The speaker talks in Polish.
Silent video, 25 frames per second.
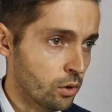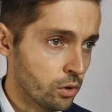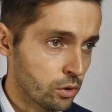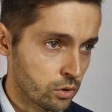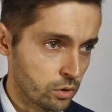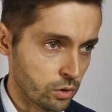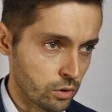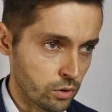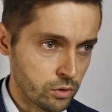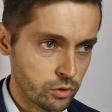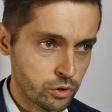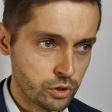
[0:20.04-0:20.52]
o
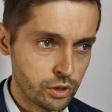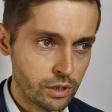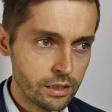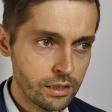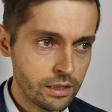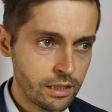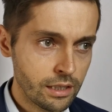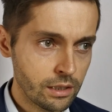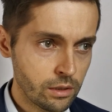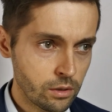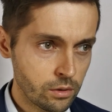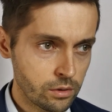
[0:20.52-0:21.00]
to, że
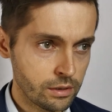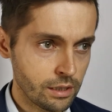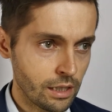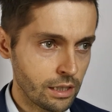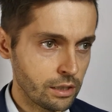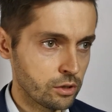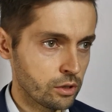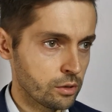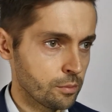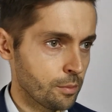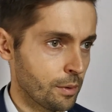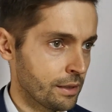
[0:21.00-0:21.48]
nie
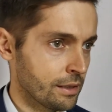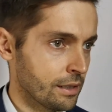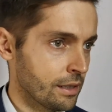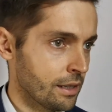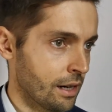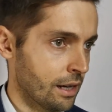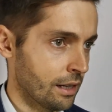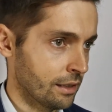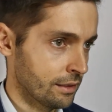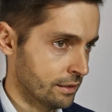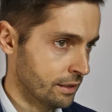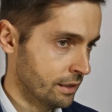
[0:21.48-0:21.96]
dostajesz od
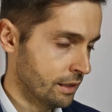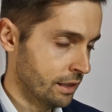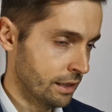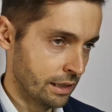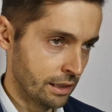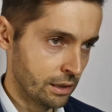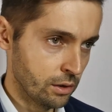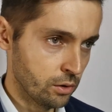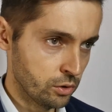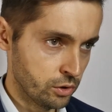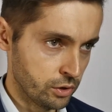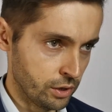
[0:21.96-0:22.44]
partnera tyle
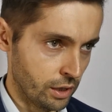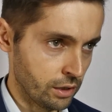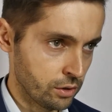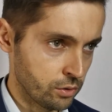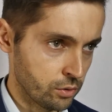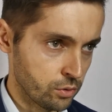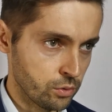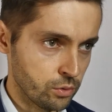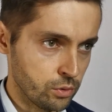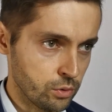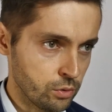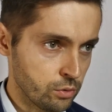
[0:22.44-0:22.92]
jego
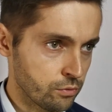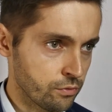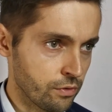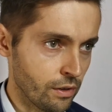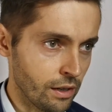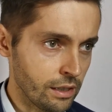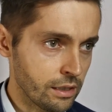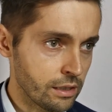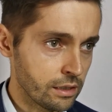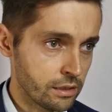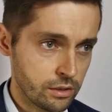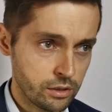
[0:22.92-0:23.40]
czasu,
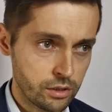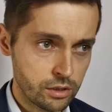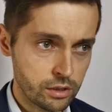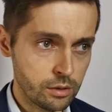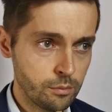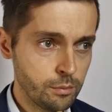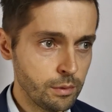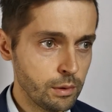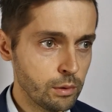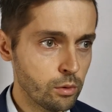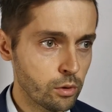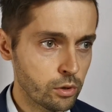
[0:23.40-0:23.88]
uwagi
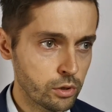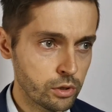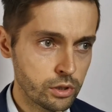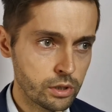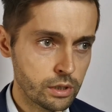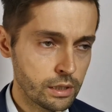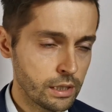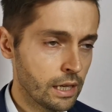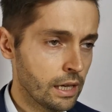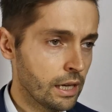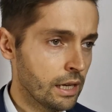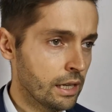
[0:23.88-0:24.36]
czy
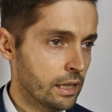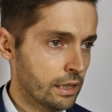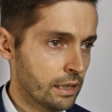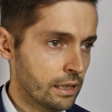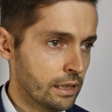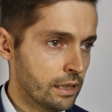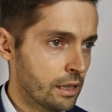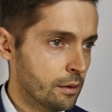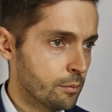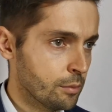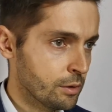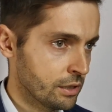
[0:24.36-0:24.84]
miłości,
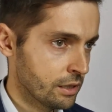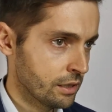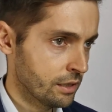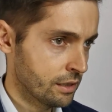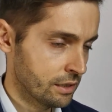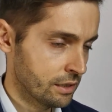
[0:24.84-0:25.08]
ile byś